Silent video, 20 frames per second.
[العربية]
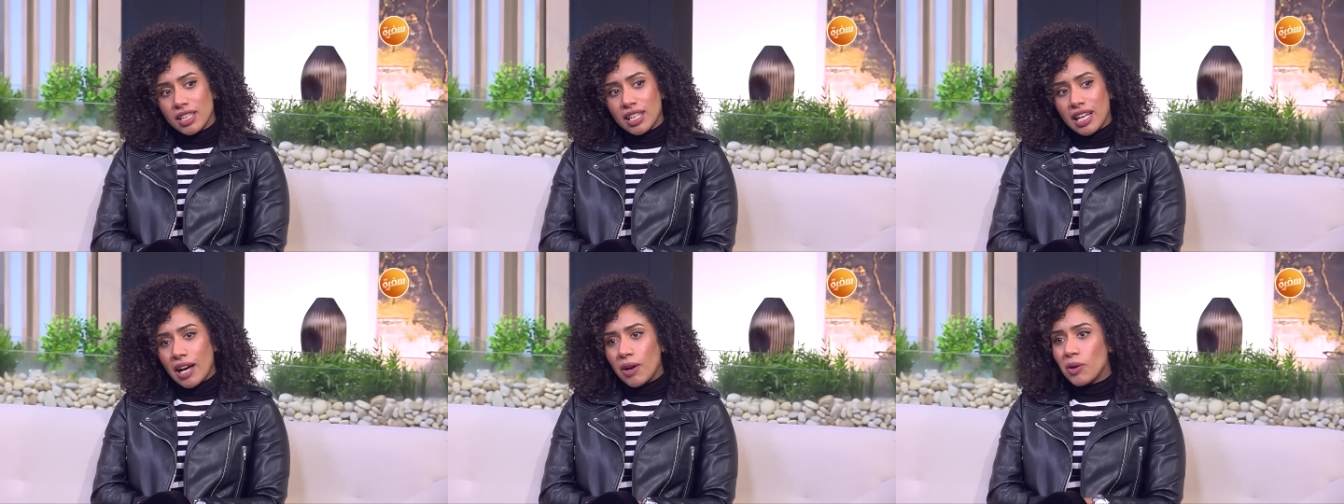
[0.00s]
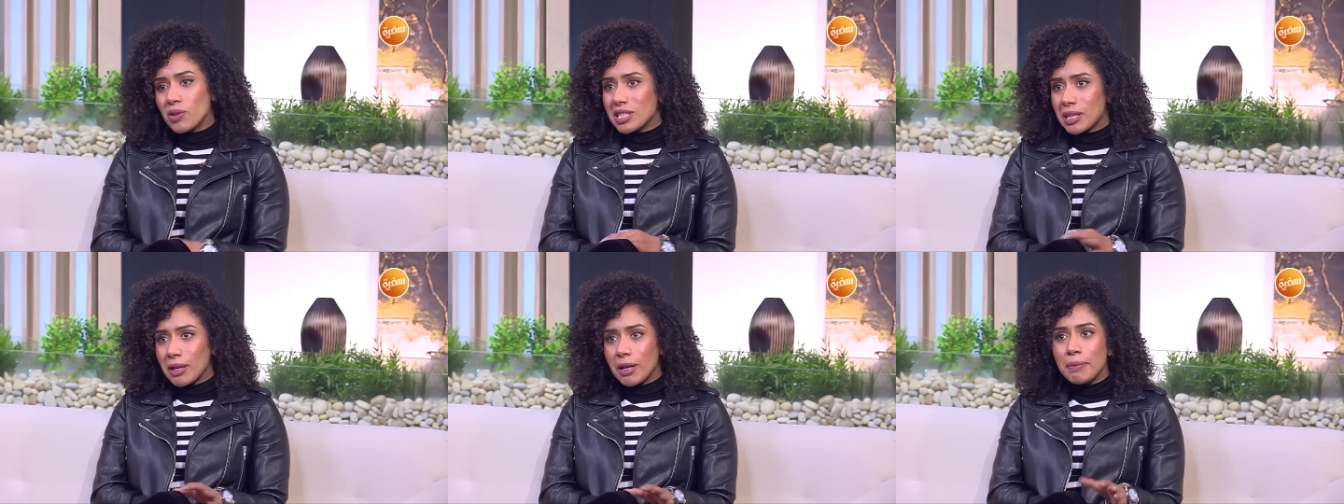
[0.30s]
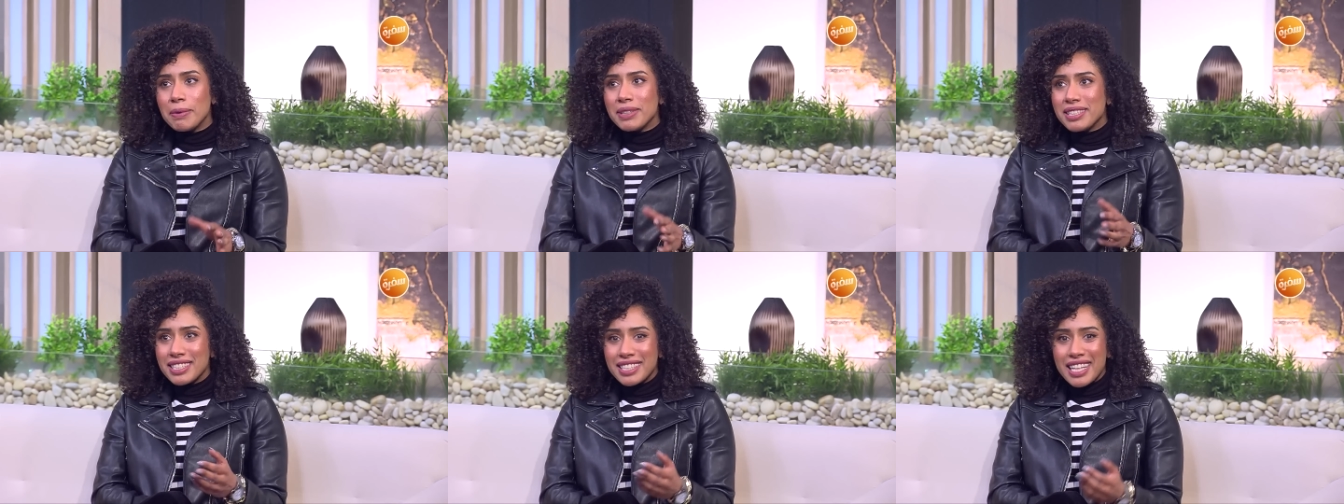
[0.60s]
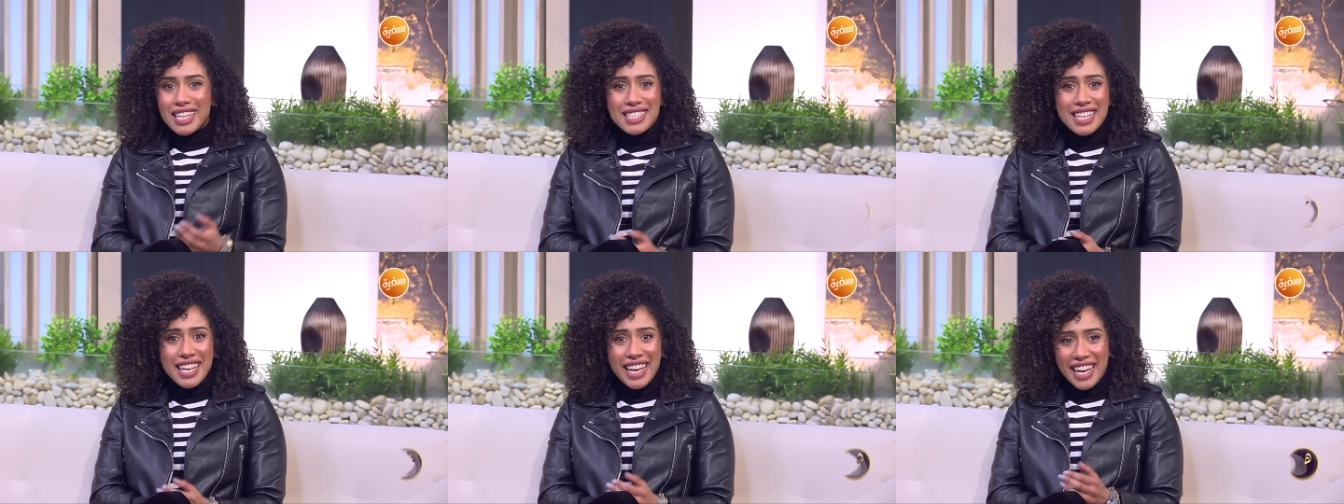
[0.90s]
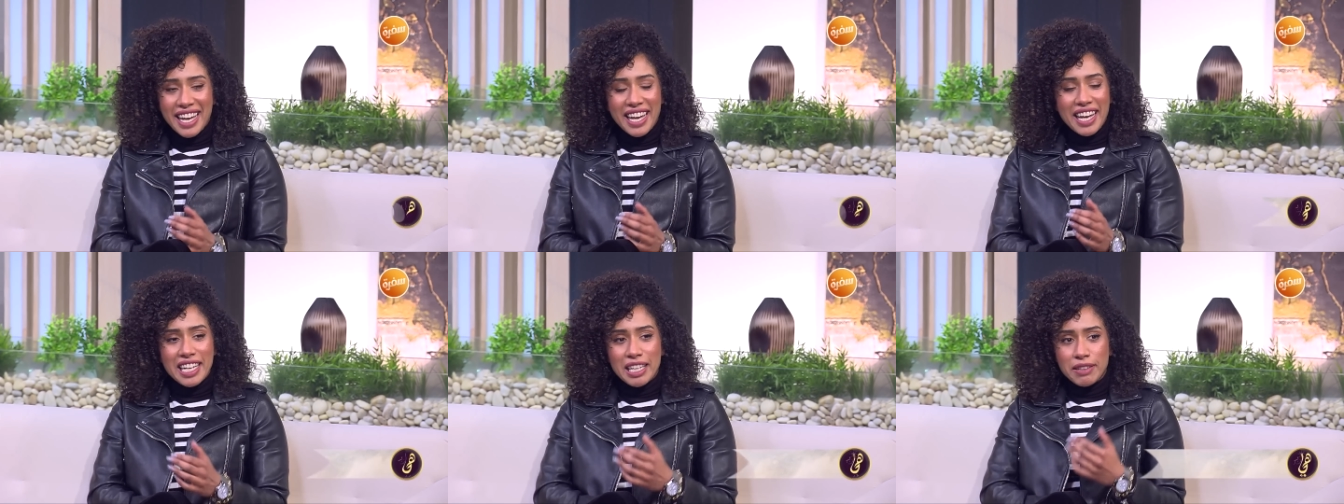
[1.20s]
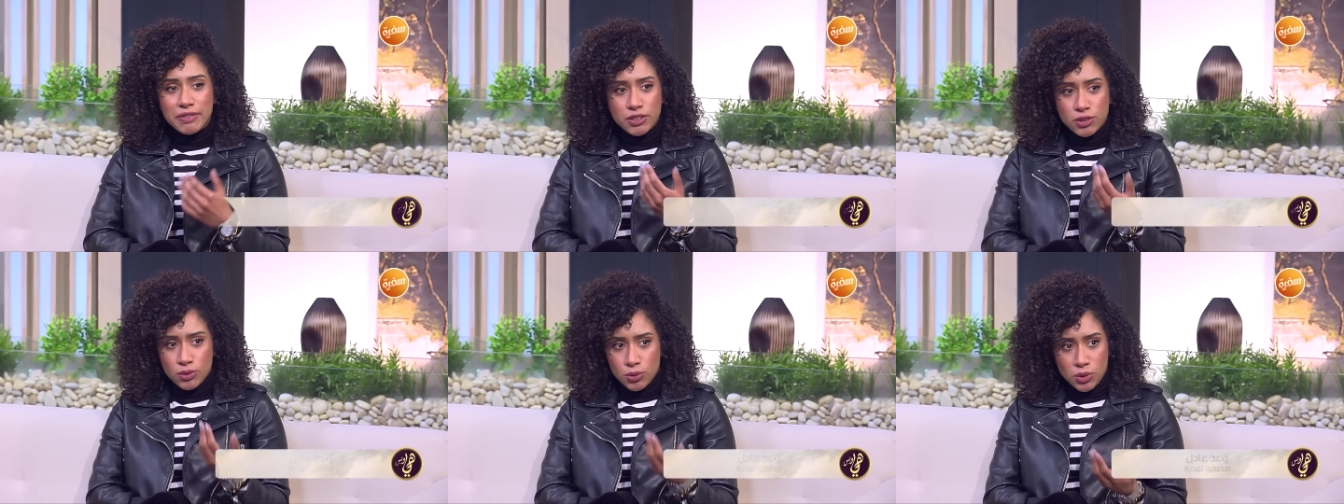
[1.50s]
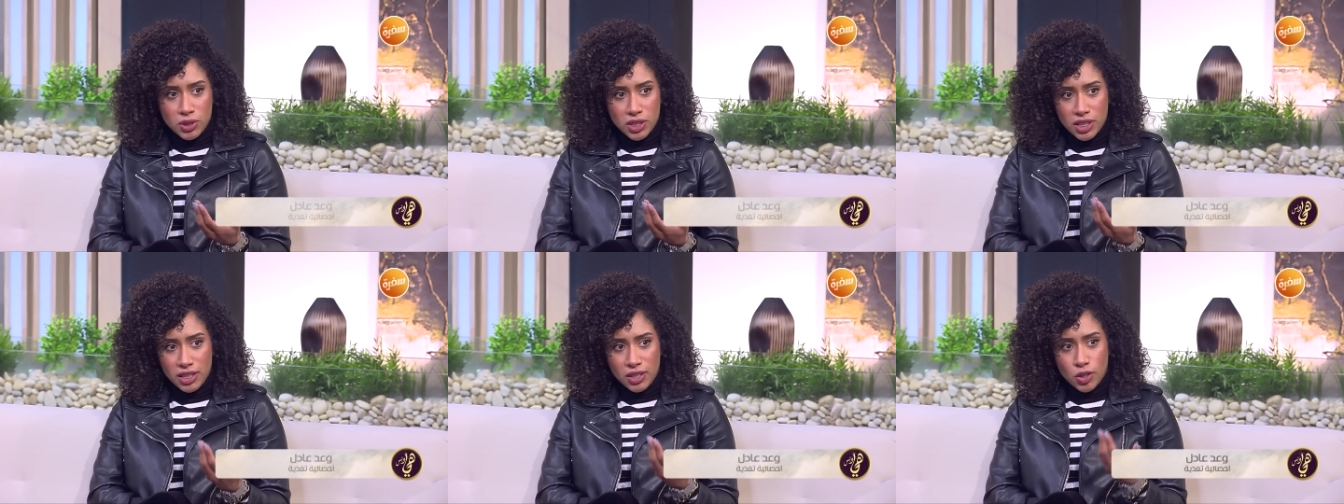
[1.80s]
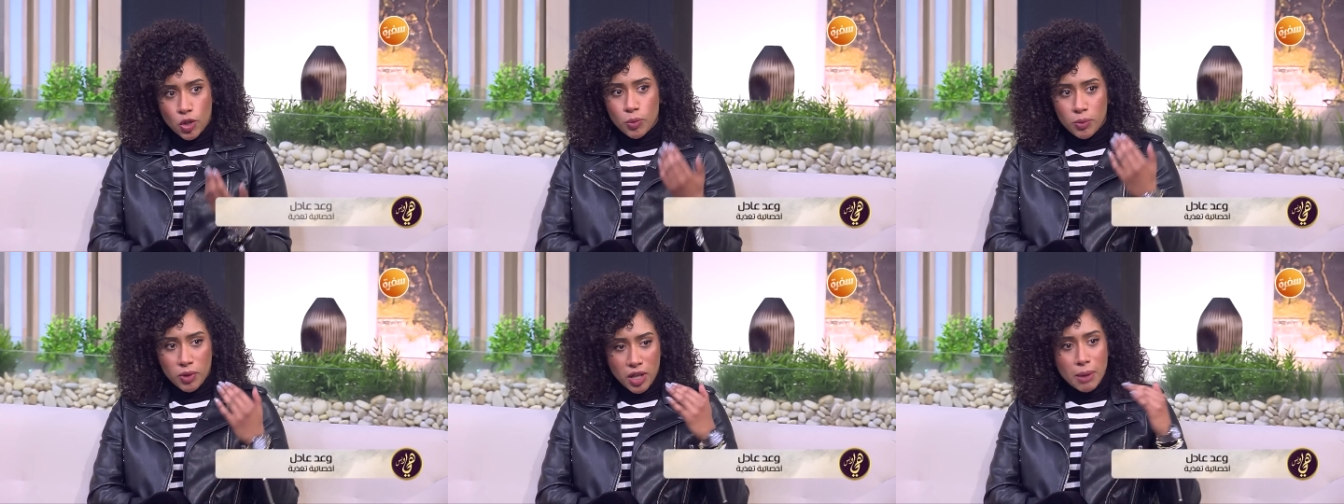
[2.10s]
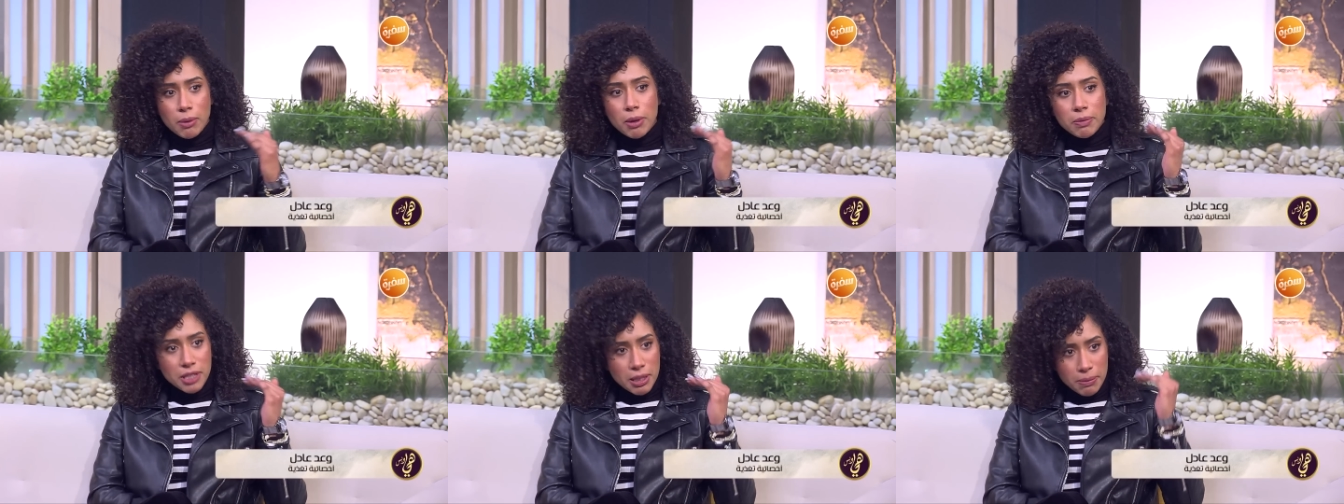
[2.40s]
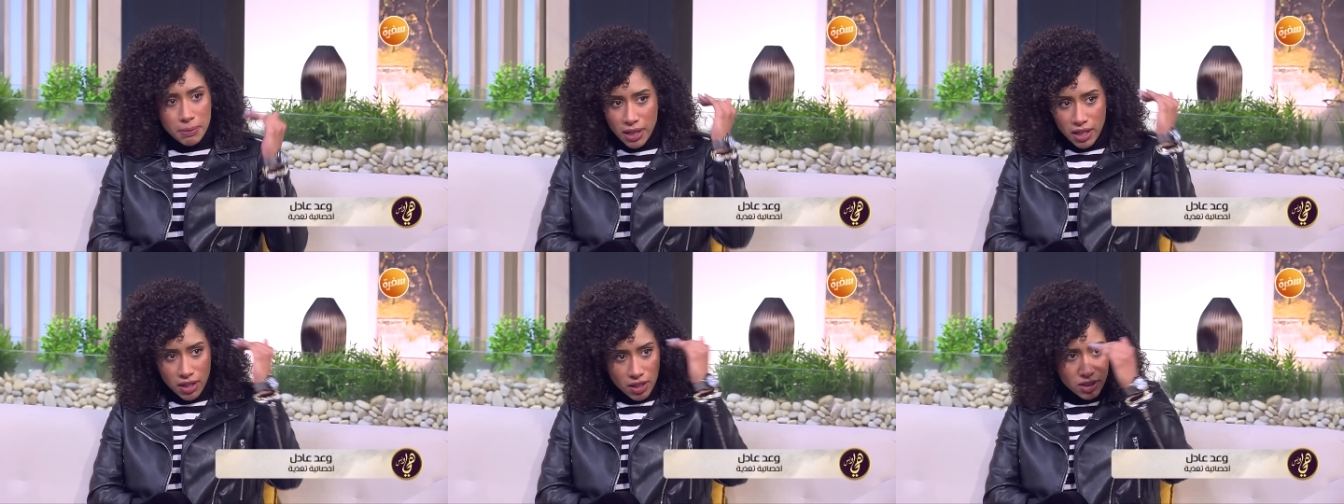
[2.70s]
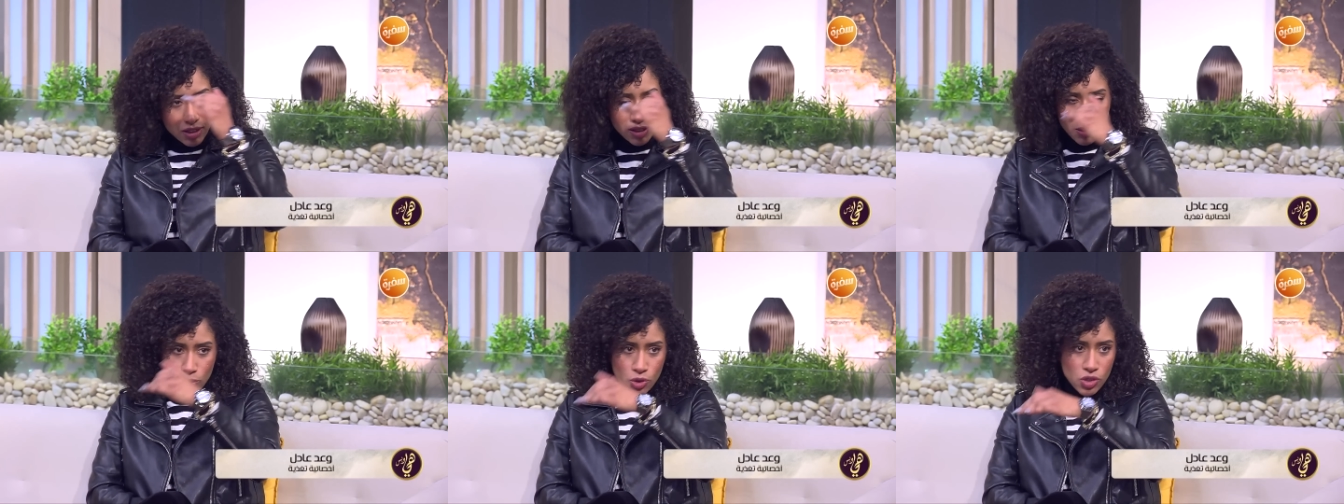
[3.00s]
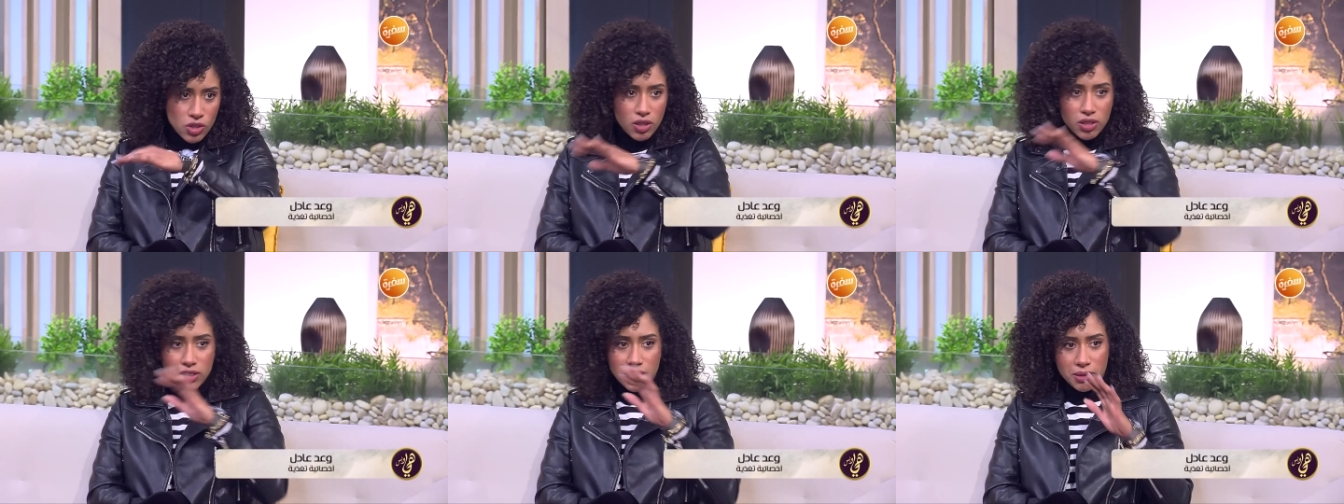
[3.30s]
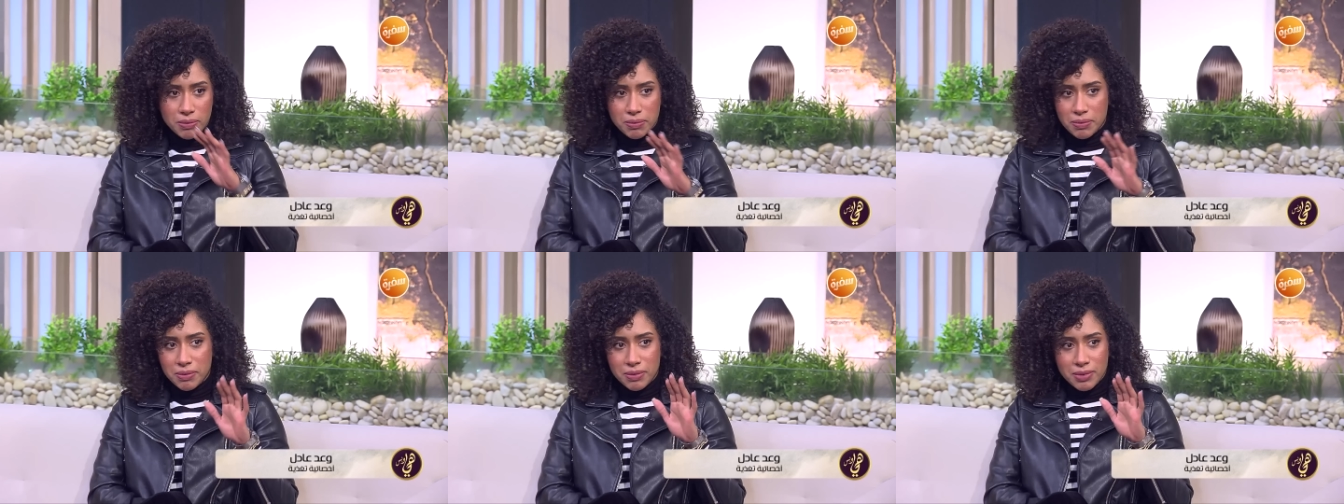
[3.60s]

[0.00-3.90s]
اول سبب ان ده زي اي حاجه في الدنيا عمرها ما بتبقى خط مستقيم